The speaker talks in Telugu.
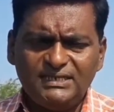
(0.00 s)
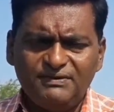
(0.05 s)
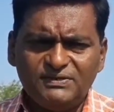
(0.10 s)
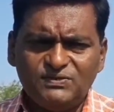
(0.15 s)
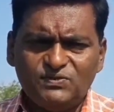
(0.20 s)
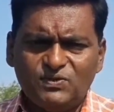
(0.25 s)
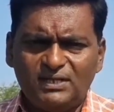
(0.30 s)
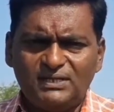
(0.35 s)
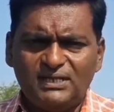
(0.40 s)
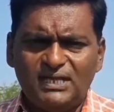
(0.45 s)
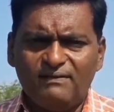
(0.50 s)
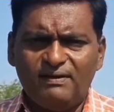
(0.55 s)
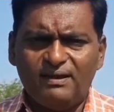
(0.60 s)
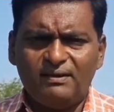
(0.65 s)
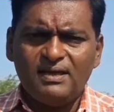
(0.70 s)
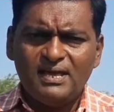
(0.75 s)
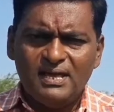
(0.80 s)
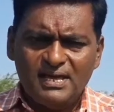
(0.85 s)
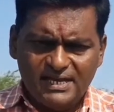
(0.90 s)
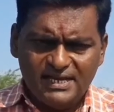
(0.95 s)
కాశీ విశ్వనాథ్
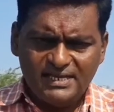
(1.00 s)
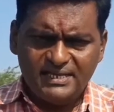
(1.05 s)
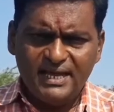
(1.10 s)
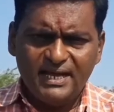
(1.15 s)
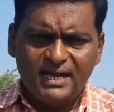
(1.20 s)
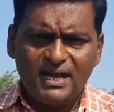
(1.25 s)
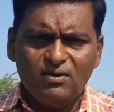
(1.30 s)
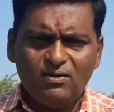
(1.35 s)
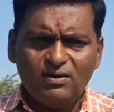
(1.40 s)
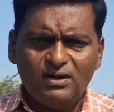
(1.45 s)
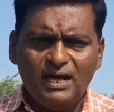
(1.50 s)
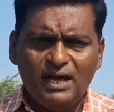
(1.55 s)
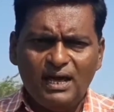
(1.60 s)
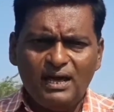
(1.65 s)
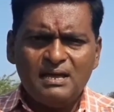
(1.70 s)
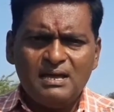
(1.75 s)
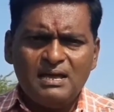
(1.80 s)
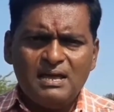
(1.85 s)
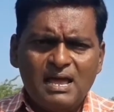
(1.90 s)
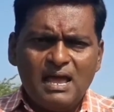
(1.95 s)
దేవాలయం ఇదే
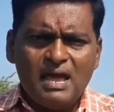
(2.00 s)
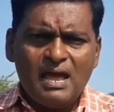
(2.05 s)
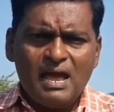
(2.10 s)
కాకుండా